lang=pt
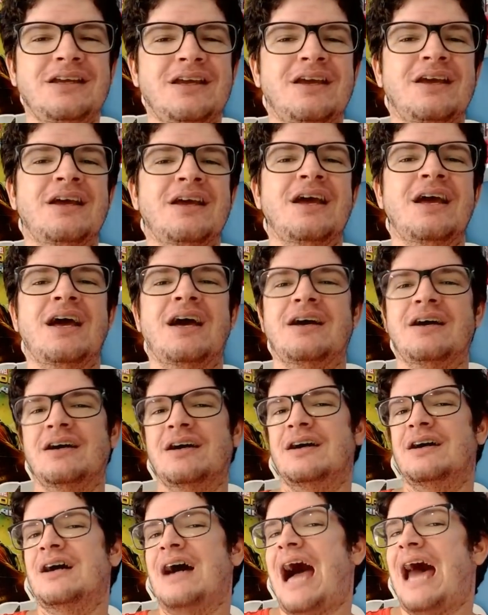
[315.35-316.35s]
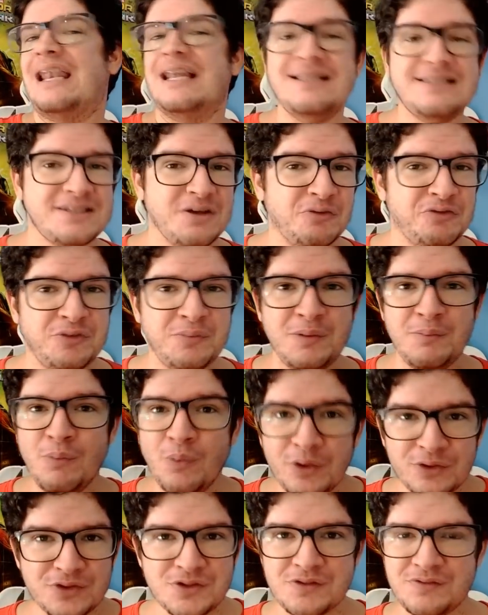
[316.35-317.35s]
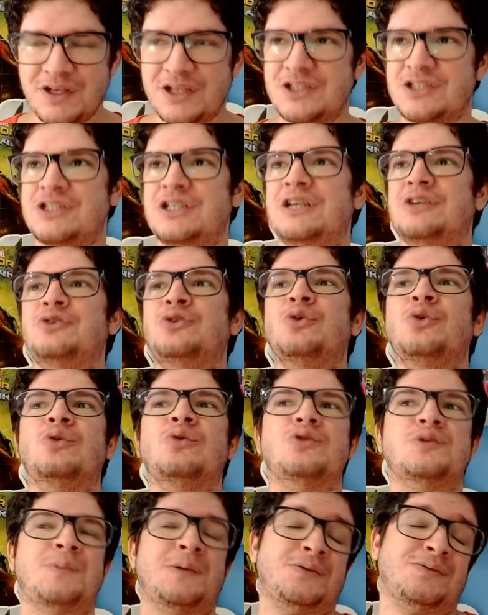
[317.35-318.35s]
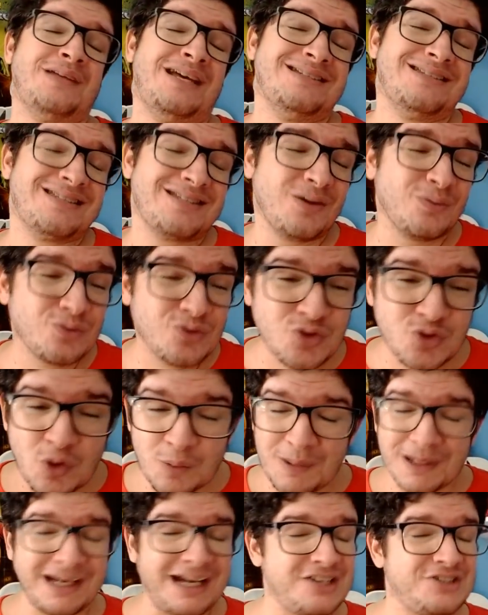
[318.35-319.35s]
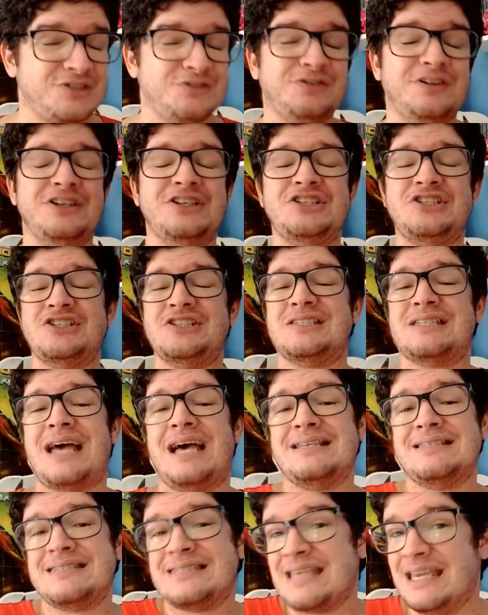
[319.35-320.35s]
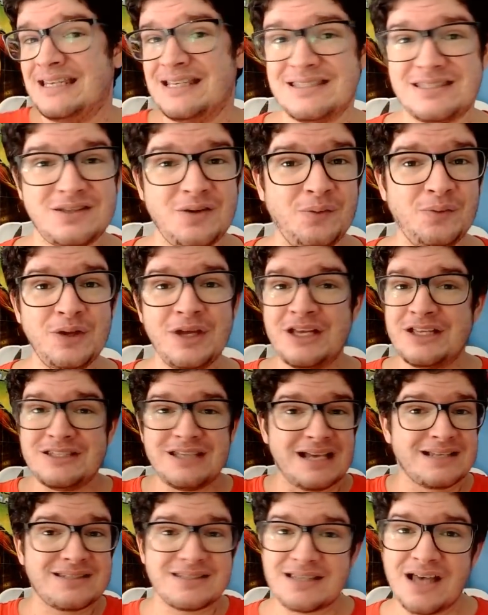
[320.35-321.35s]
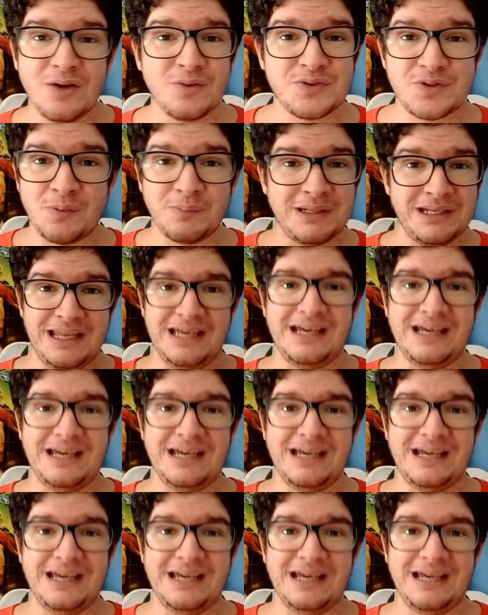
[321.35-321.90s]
Uh, além de ser um filme muito divertido, os personagens são super cativantes, as cenas são de ação são bem